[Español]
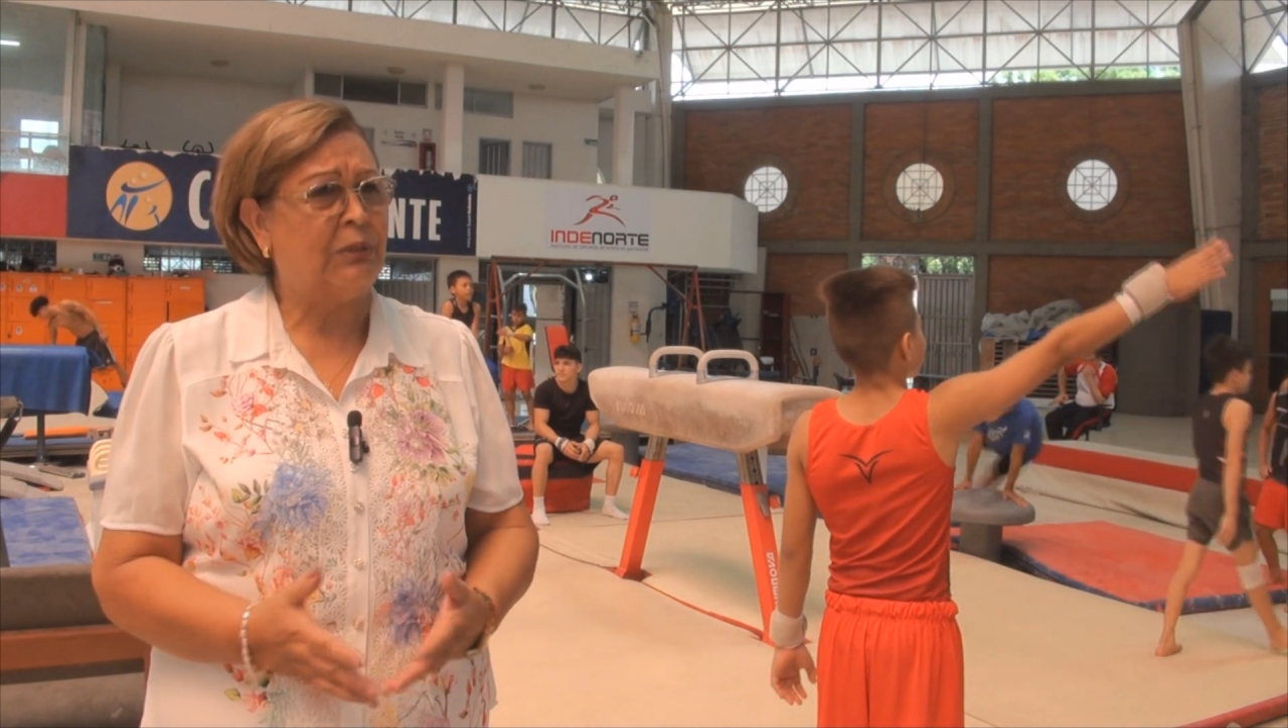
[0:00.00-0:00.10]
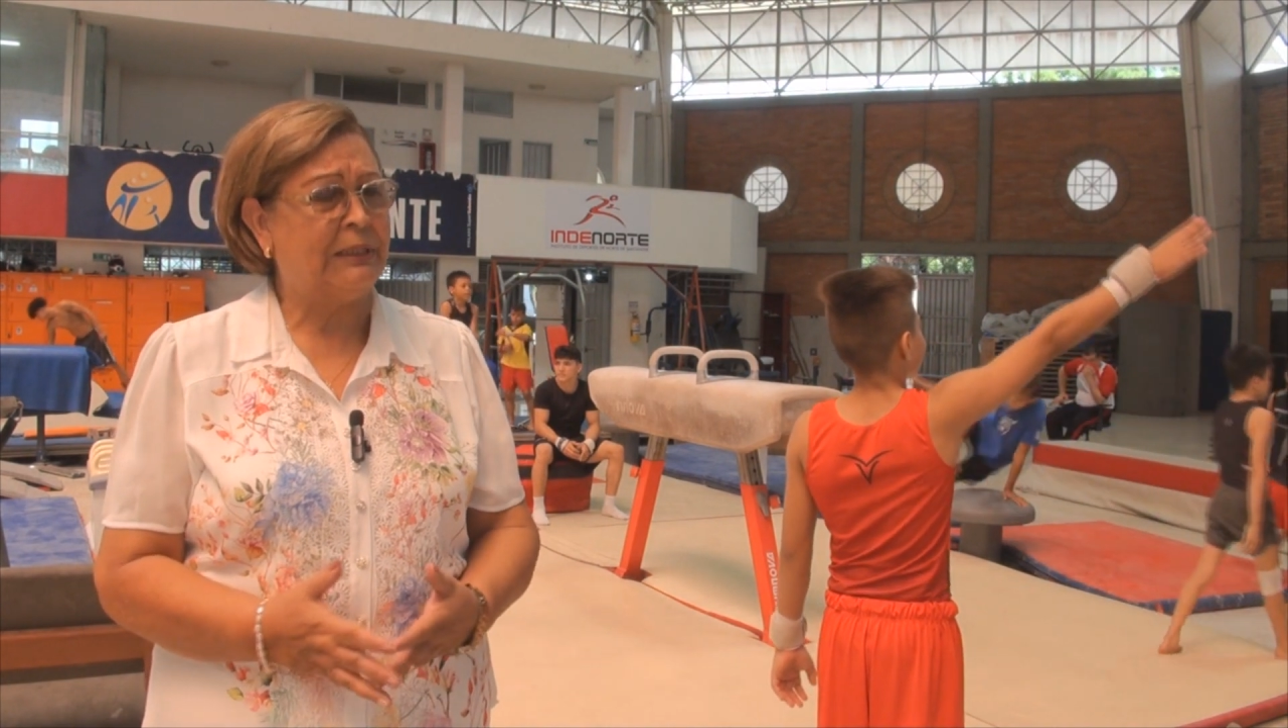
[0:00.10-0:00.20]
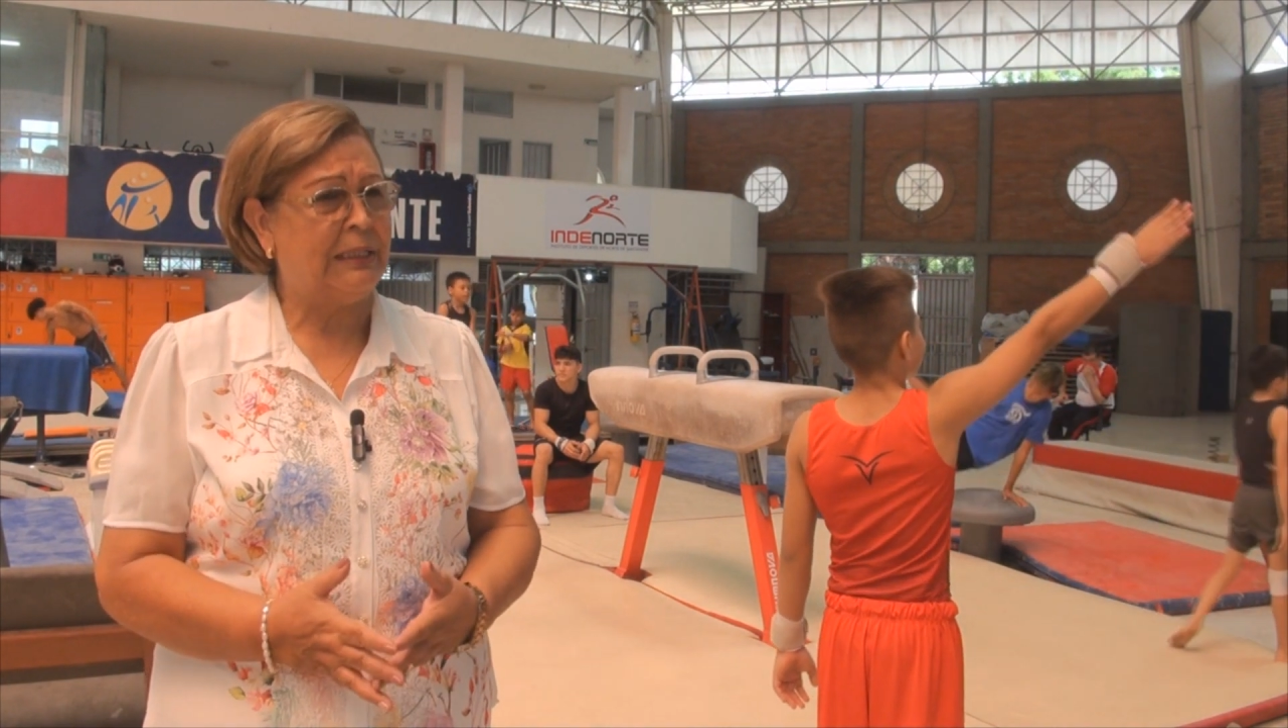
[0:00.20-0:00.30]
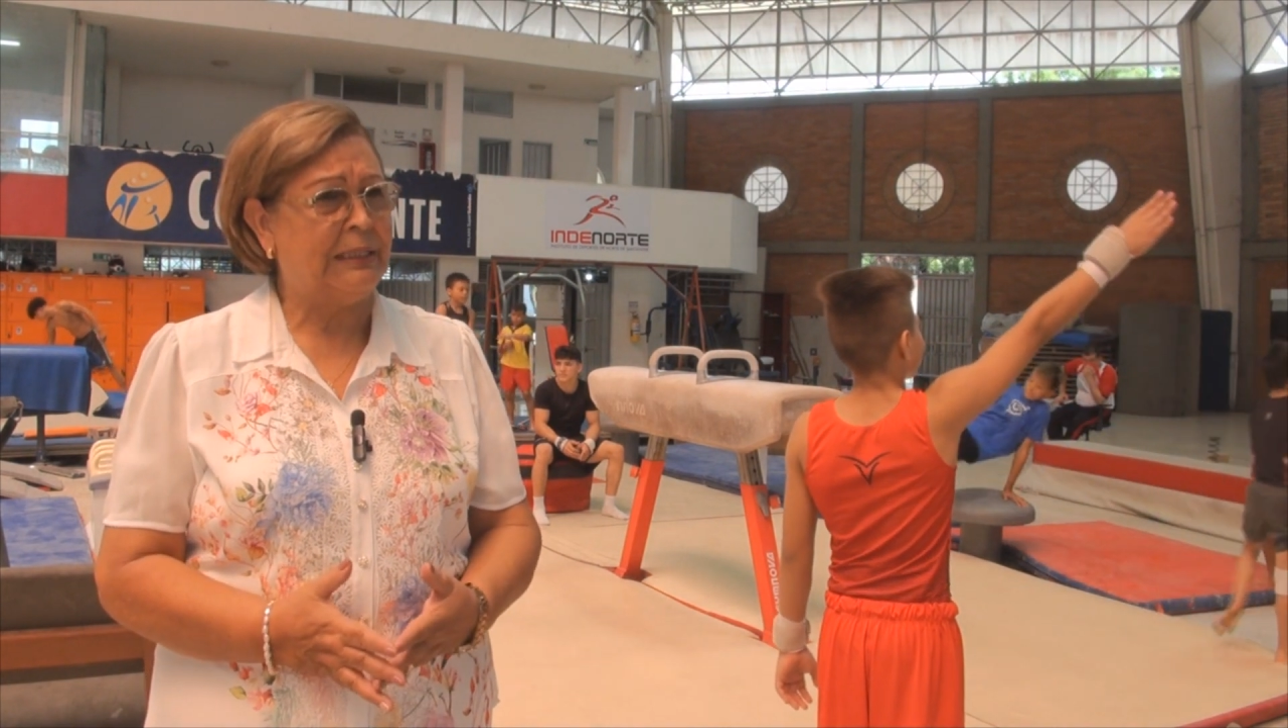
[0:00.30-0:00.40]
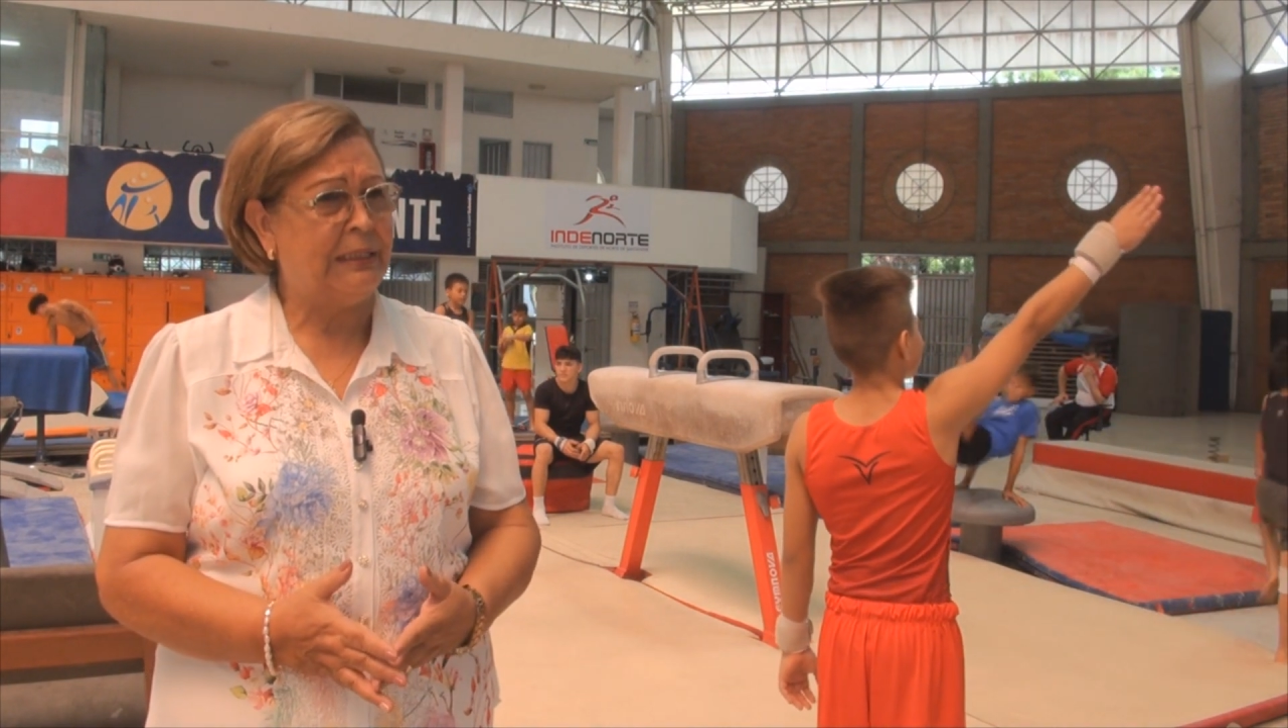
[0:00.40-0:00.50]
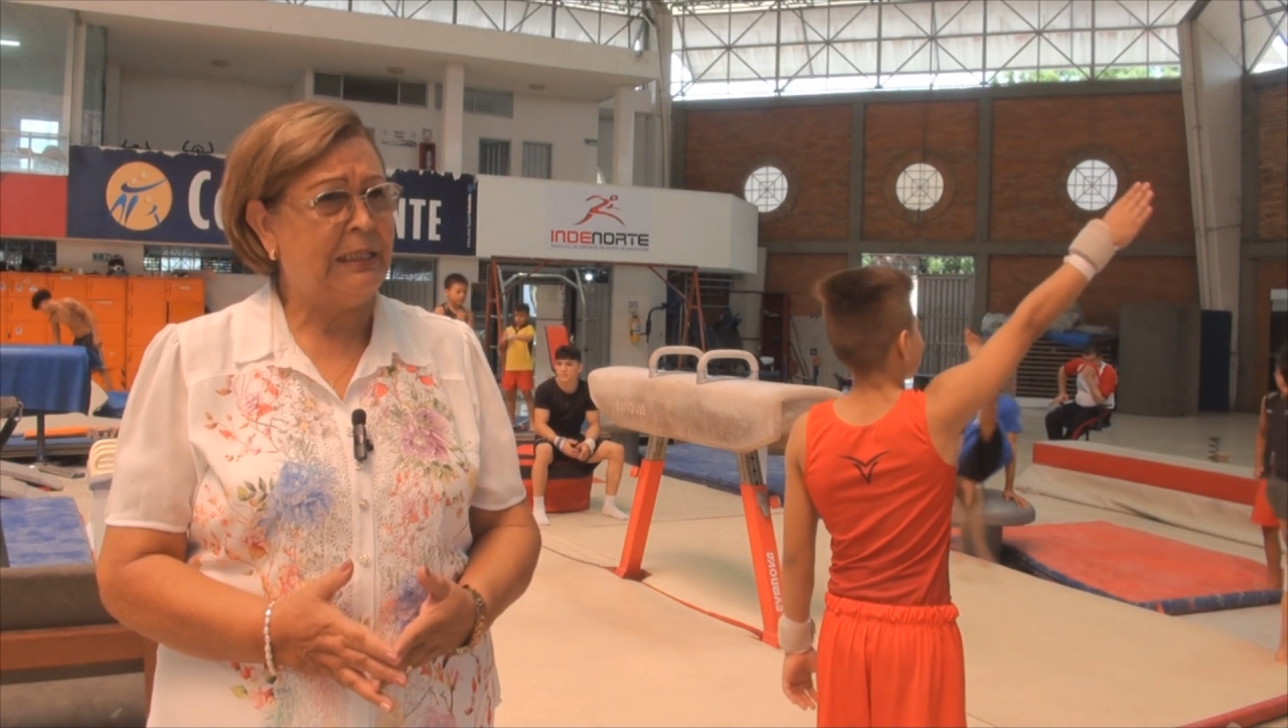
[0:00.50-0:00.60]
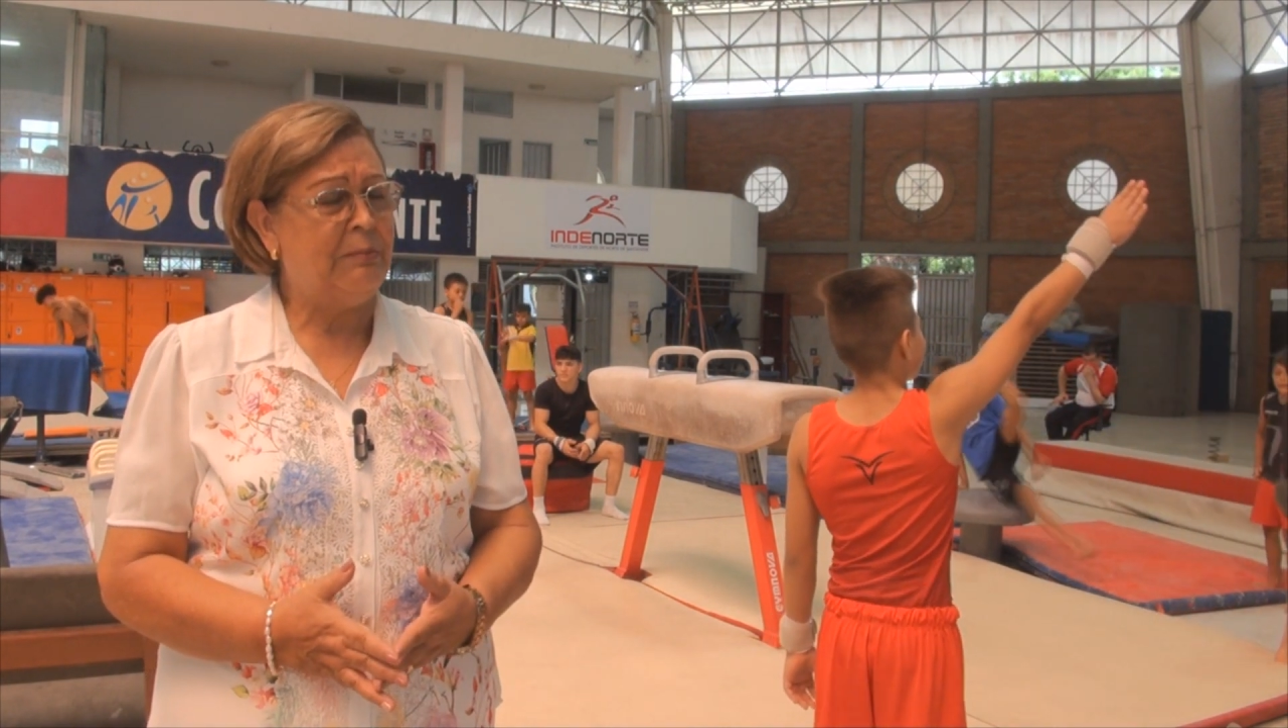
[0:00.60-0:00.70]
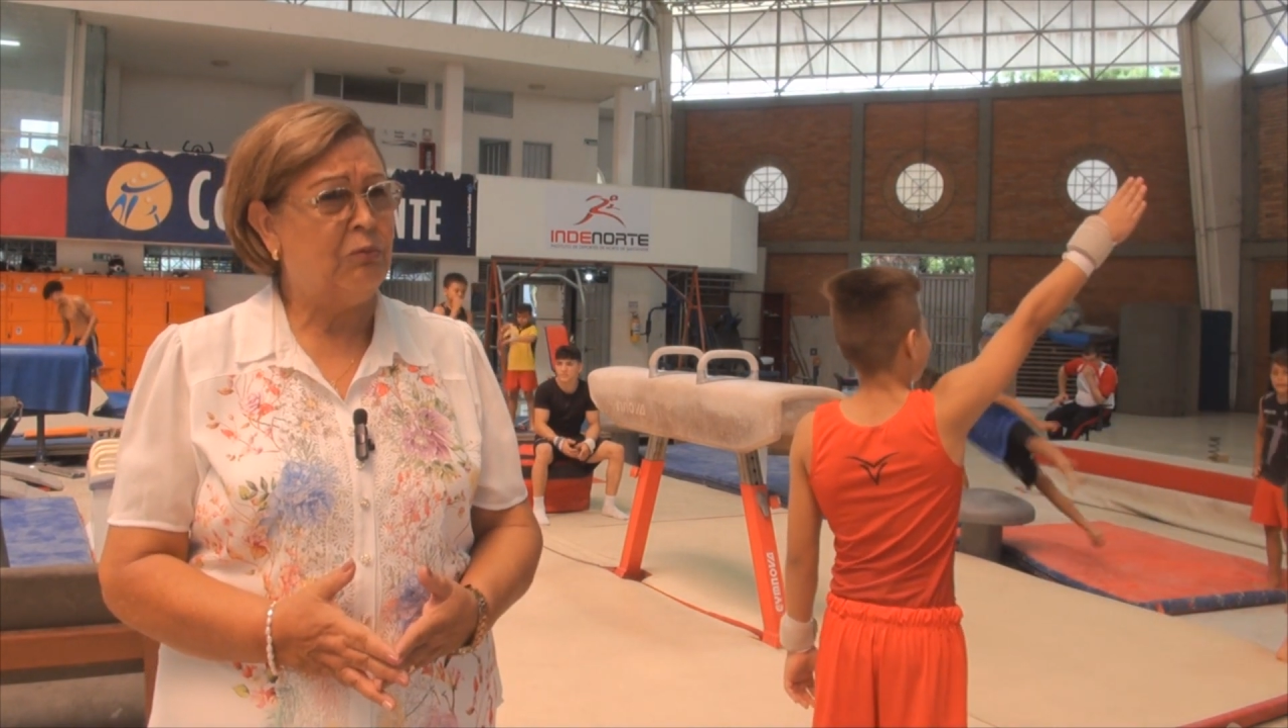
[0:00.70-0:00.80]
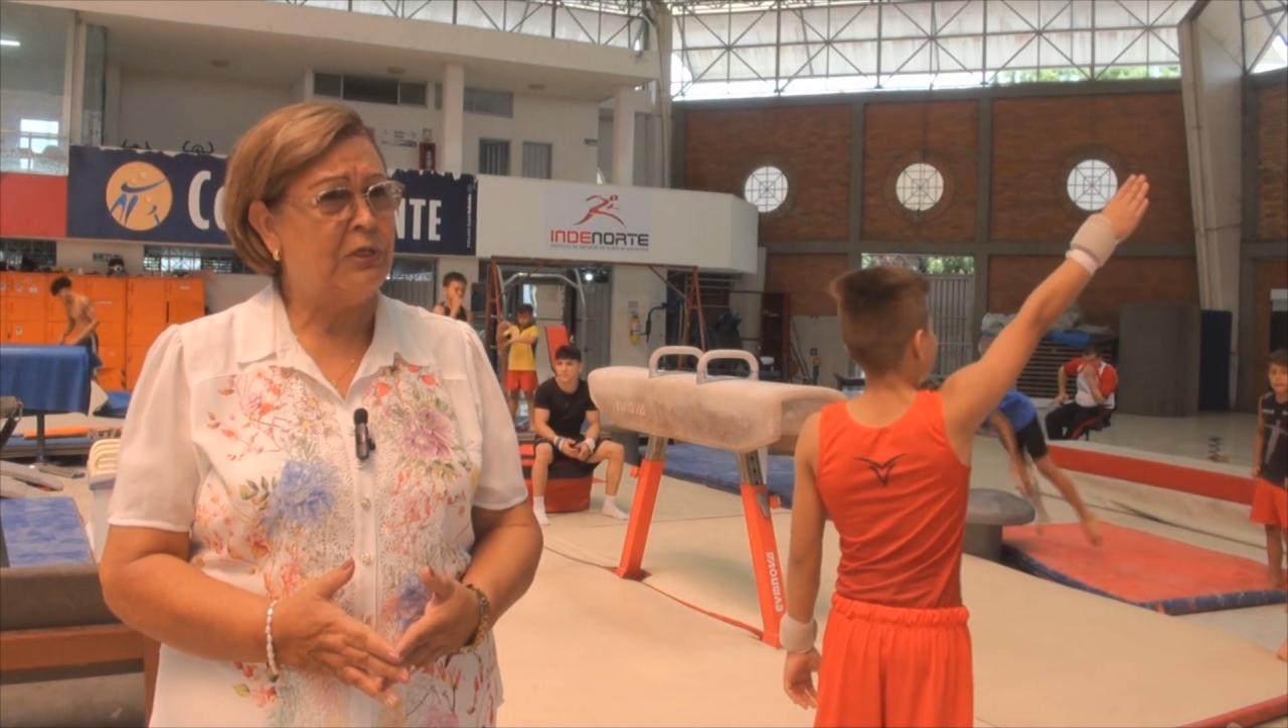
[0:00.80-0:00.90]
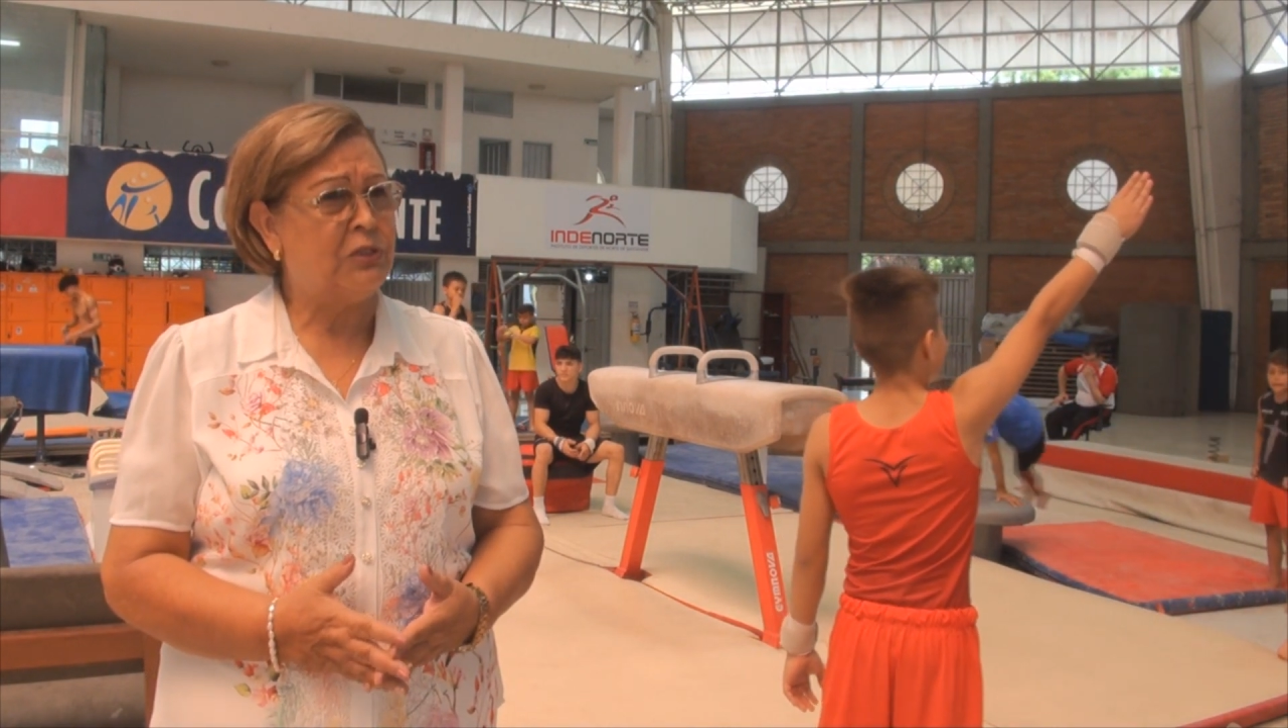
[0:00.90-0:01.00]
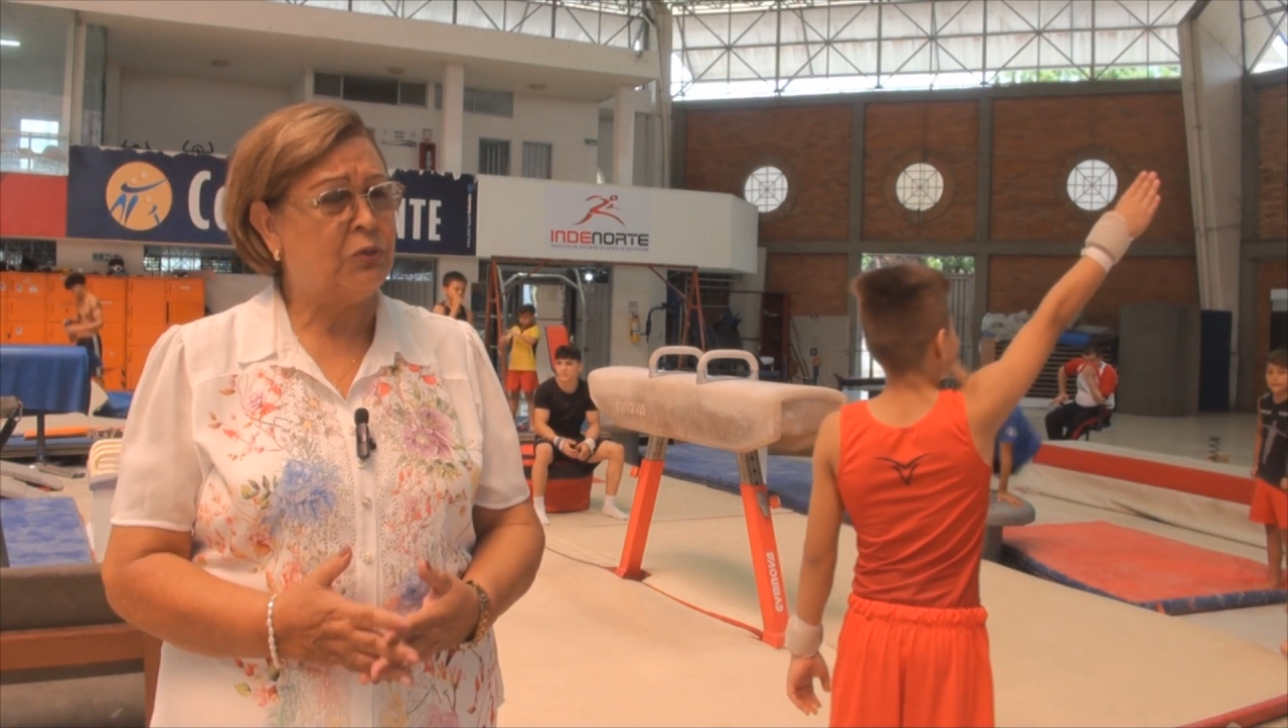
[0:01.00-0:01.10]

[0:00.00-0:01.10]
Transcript: su atletismo,